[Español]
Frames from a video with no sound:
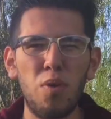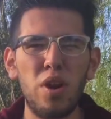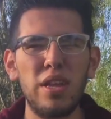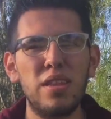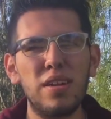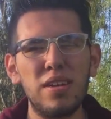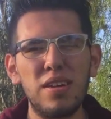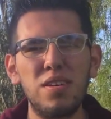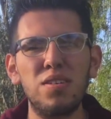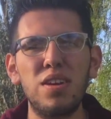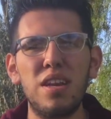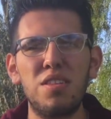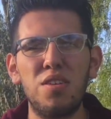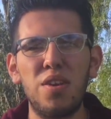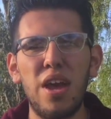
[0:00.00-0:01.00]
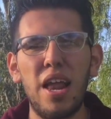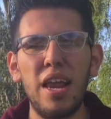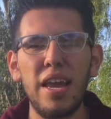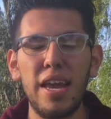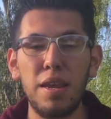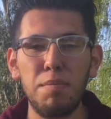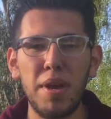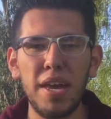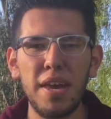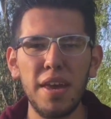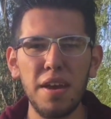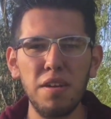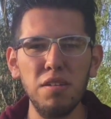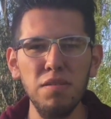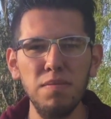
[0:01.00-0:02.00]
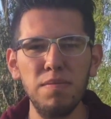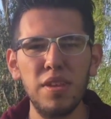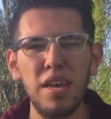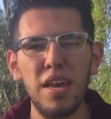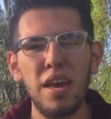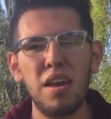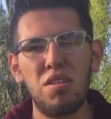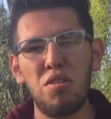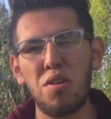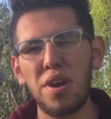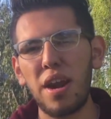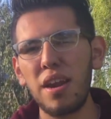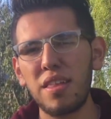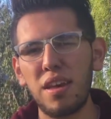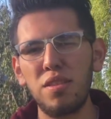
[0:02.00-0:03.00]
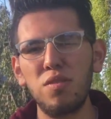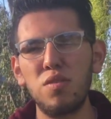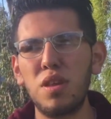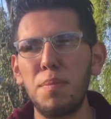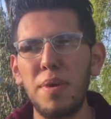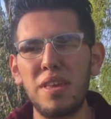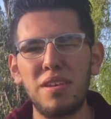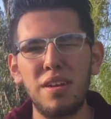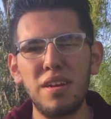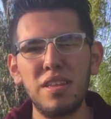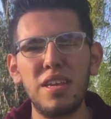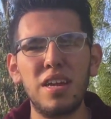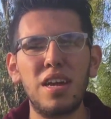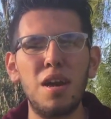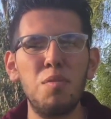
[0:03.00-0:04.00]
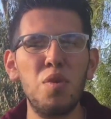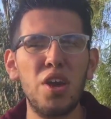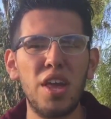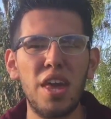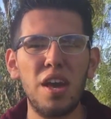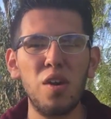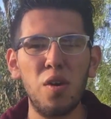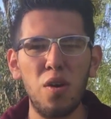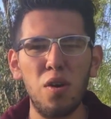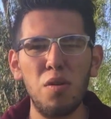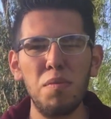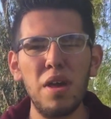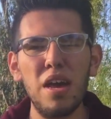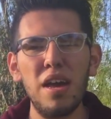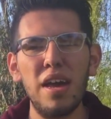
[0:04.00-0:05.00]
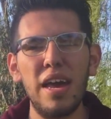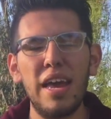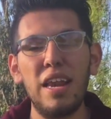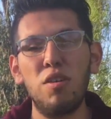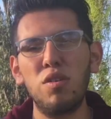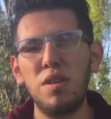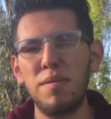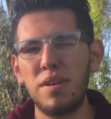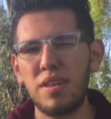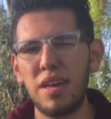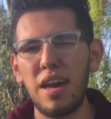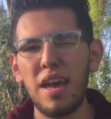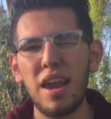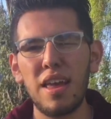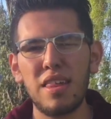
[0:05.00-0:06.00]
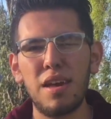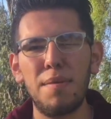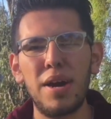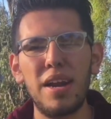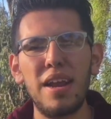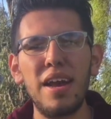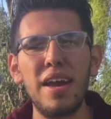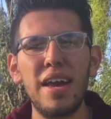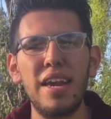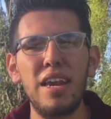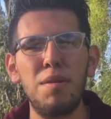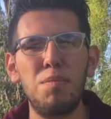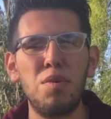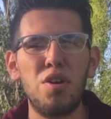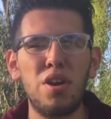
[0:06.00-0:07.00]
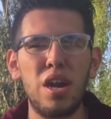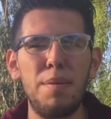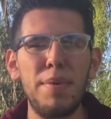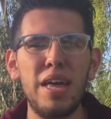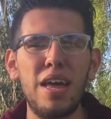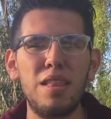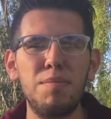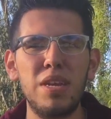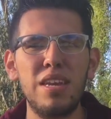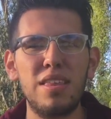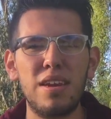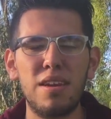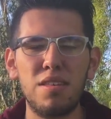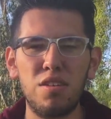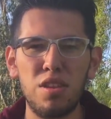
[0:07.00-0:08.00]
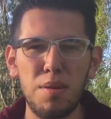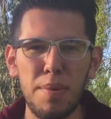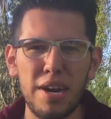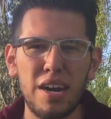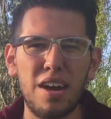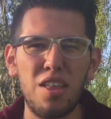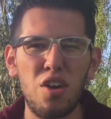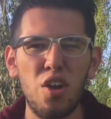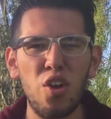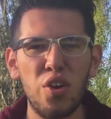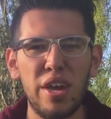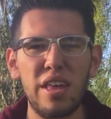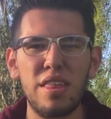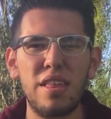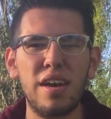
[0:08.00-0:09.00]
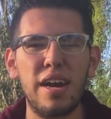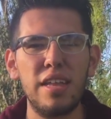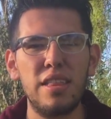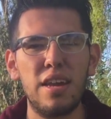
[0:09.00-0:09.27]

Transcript: Politécnico Nacional en México. Estoy realizando un semestre de intercambio aquí en Colombia, en la Universidad de La Sabana, en el programa de Administración de Mercadeo y Logística